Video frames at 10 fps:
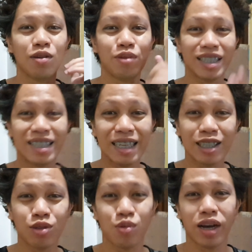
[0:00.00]
with
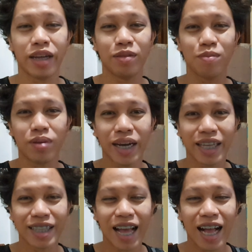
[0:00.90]
this one,
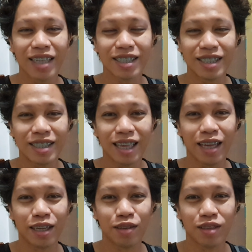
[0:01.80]
but I'll
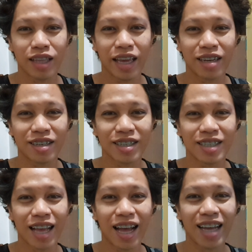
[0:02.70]
take you later
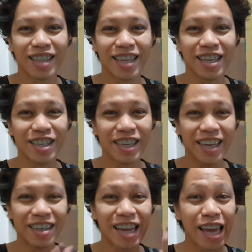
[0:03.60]
sa ating
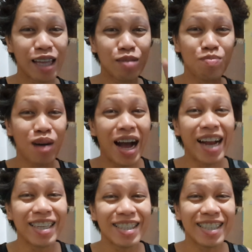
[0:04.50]
year-end
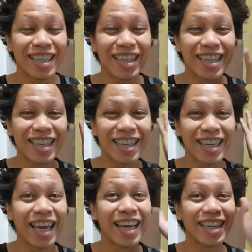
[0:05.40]

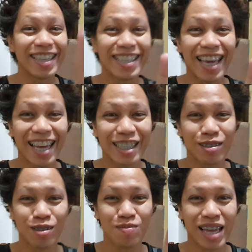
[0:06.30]
party.
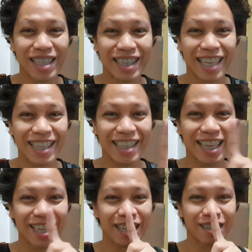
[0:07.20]
Yes, we'll be attending
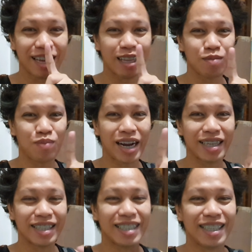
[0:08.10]
the year-end
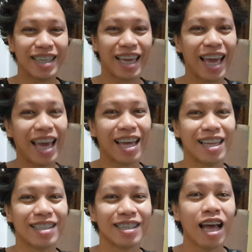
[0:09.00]
party
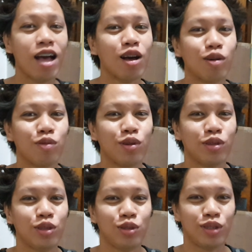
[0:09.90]
and
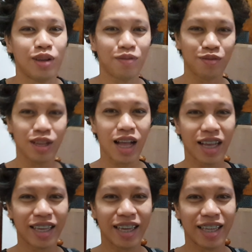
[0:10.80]
we'll do some
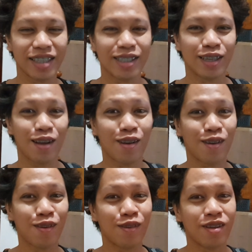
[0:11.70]
vlogging.
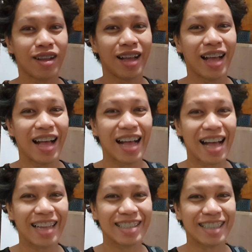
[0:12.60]
So,
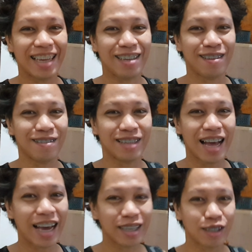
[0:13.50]
I'll take you
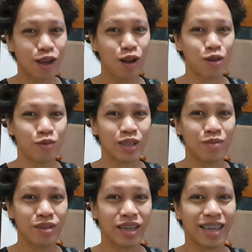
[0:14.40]
guys all with
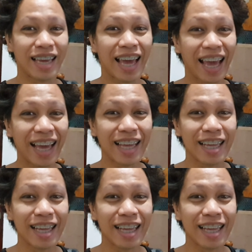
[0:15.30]
me, okay?